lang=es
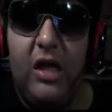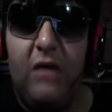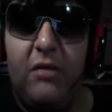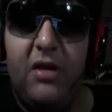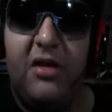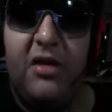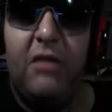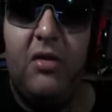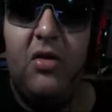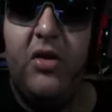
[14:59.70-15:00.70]
Ah, vi
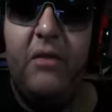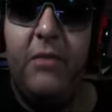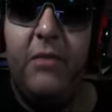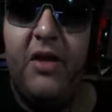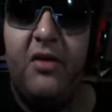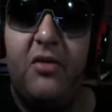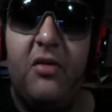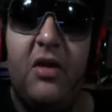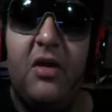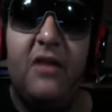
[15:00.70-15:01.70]
ese video del
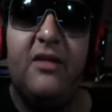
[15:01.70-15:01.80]
perro,